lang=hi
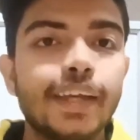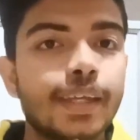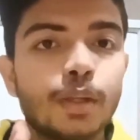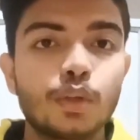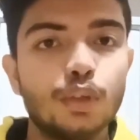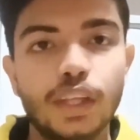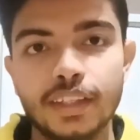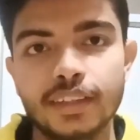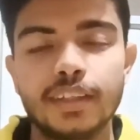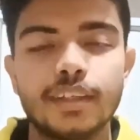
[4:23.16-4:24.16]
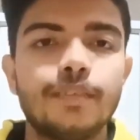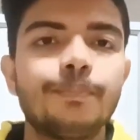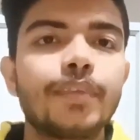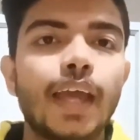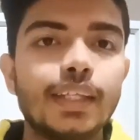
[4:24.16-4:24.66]
लेकिन मेरे को लेने नहीं थे
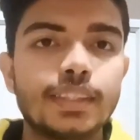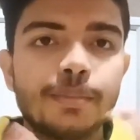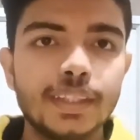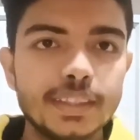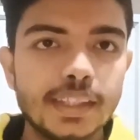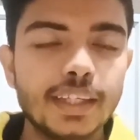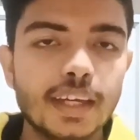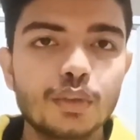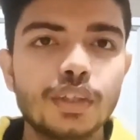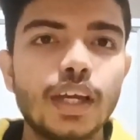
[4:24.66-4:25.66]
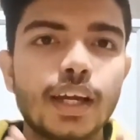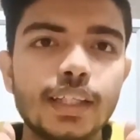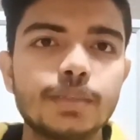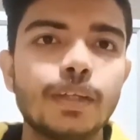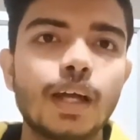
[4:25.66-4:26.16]
ऐसा मैंने इसलिए किया क्योंकि
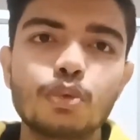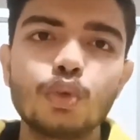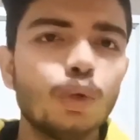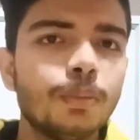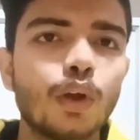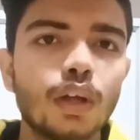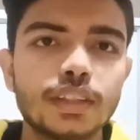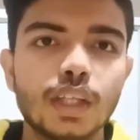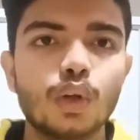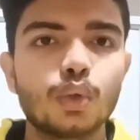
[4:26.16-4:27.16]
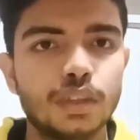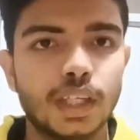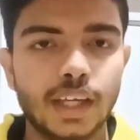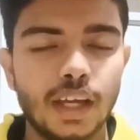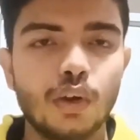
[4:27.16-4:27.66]
अगर इस बार आपको कोई भी कॉलेज अलॉट हो
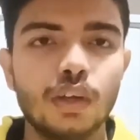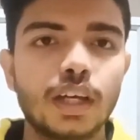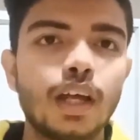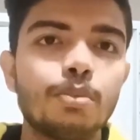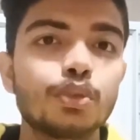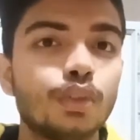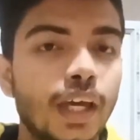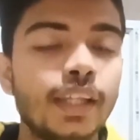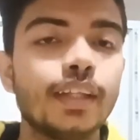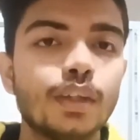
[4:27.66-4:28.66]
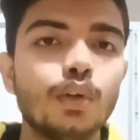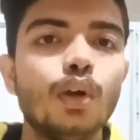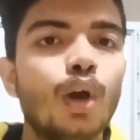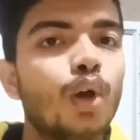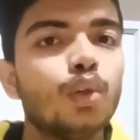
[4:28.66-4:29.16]
जाता है और अगर आप उसको नहीं लेते हो
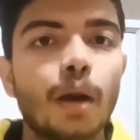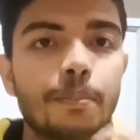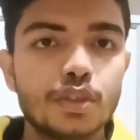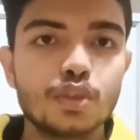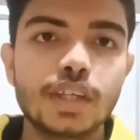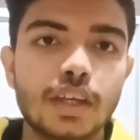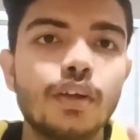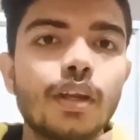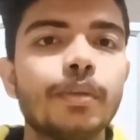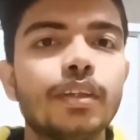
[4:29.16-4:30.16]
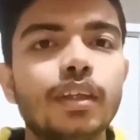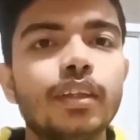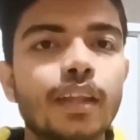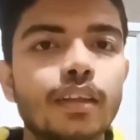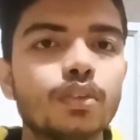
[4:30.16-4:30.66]
तो आपकी जो सिक्योरिटी बनी थी
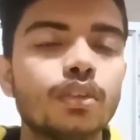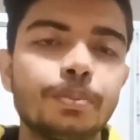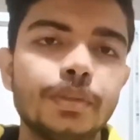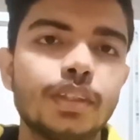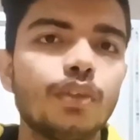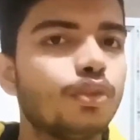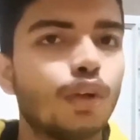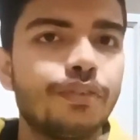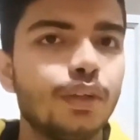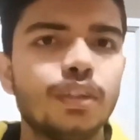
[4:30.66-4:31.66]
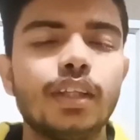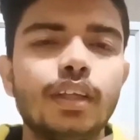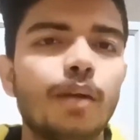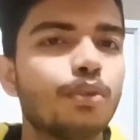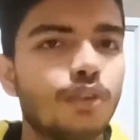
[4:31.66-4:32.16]
टेन थाउजेंड रुपीज की वो फॉरफिट हो
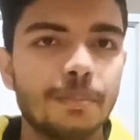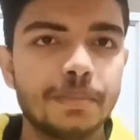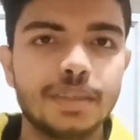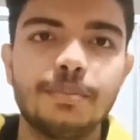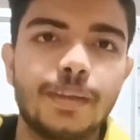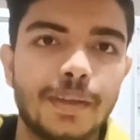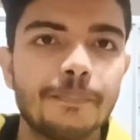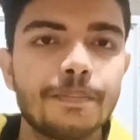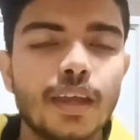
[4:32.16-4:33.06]
जाती है आपको वापस नहीं मिलती